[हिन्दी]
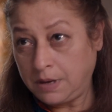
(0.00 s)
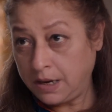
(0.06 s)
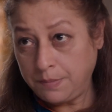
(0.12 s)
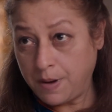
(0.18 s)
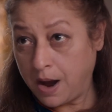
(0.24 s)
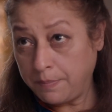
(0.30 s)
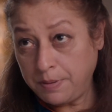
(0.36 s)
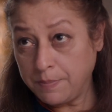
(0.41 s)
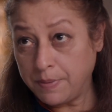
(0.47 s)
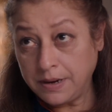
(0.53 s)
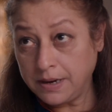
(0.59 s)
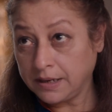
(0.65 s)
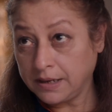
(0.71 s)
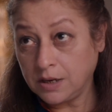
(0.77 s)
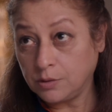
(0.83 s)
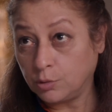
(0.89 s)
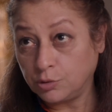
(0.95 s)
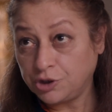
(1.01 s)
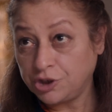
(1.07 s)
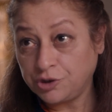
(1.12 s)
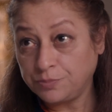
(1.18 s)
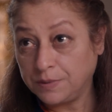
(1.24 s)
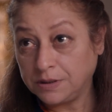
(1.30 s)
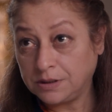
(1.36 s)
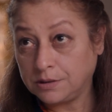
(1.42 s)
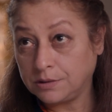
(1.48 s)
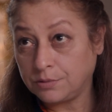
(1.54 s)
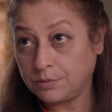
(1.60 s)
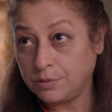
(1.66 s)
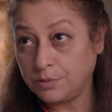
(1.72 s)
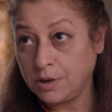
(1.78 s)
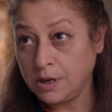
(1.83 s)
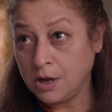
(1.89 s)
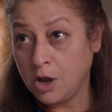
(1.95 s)
मेरी भाभी बनने की कोशिश मत
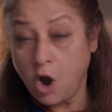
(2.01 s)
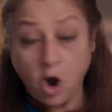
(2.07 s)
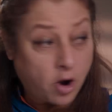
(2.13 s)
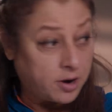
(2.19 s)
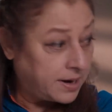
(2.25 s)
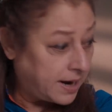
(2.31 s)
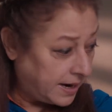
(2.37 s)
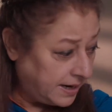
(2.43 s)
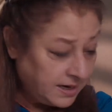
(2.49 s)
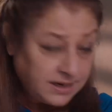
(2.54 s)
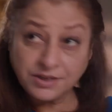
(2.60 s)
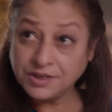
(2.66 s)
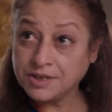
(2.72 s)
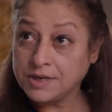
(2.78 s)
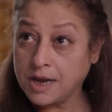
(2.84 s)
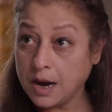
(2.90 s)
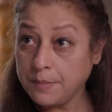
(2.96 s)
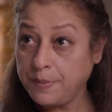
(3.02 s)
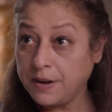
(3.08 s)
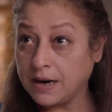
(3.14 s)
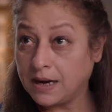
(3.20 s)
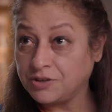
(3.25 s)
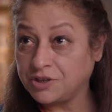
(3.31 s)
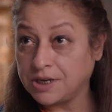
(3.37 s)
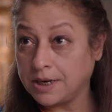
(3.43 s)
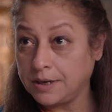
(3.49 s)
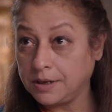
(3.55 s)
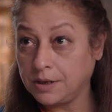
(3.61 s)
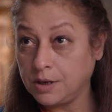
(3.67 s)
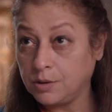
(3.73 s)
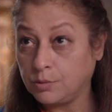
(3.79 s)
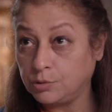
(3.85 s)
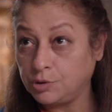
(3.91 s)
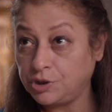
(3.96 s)
करो और ना ही इस घर पे राज करने
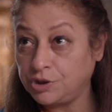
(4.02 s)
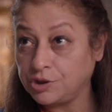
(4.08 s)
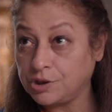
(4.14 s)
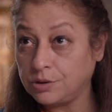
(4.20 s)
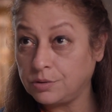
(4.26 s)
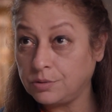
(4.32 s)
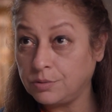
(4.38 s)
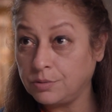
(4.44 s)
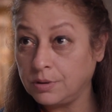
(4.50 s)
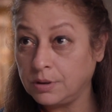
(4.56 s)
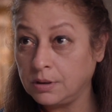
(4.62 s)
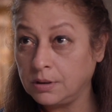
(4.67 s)
की कोशिश करो